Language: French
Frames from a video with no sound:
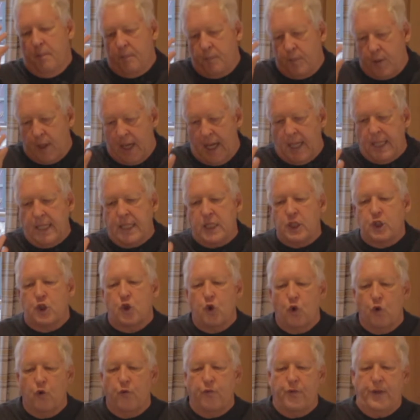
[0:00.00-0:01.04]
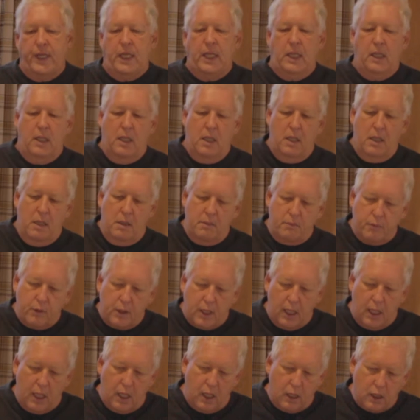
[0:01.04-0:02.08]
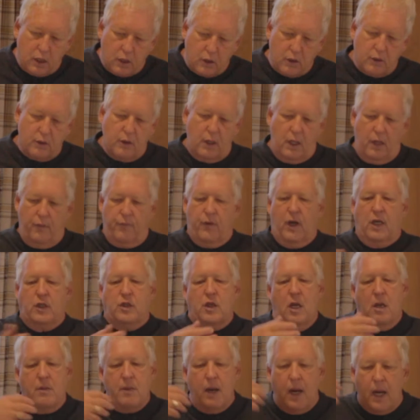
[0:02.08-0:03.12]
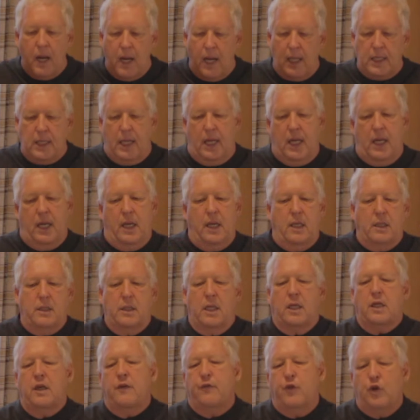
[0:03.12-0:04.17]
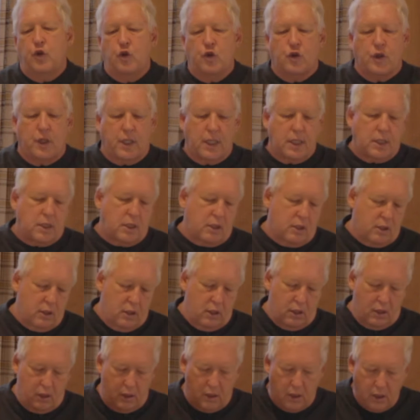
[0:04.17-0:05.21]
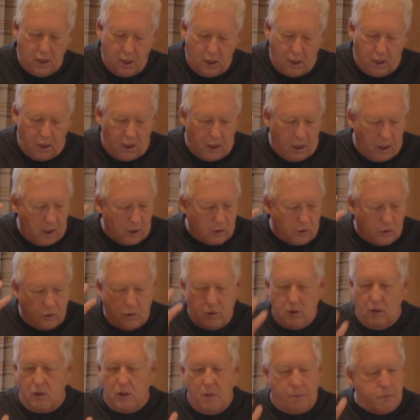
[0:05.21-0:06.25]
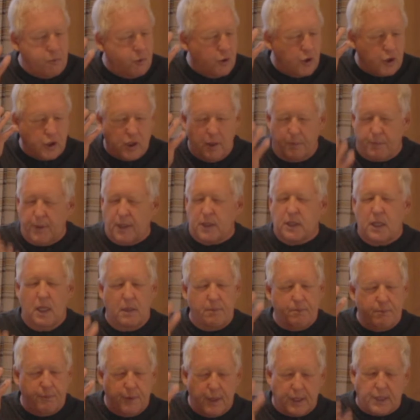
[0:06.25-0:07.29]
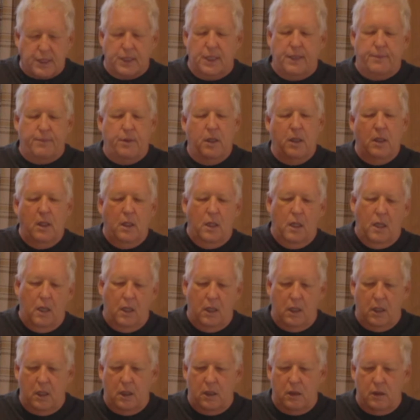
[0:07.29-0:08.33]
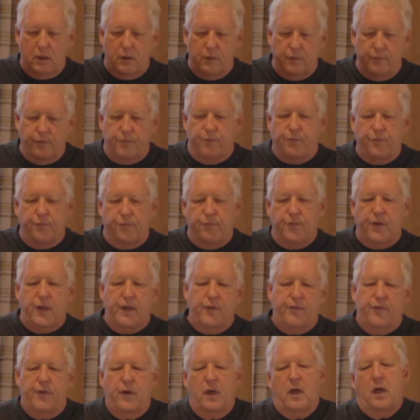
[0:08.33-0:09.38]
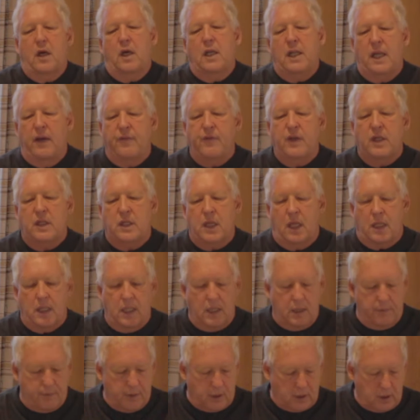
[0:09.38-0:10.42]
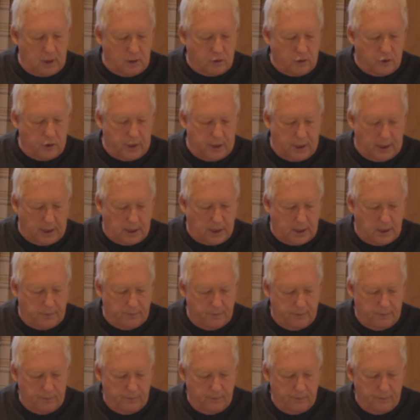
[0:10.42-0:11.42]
puis à les sauver, pour que, éventuellement, à la dernière venue du Christ, que euh, le, plus de personnes possible euh, vivent euh, la vie éternelle en présence du Christ.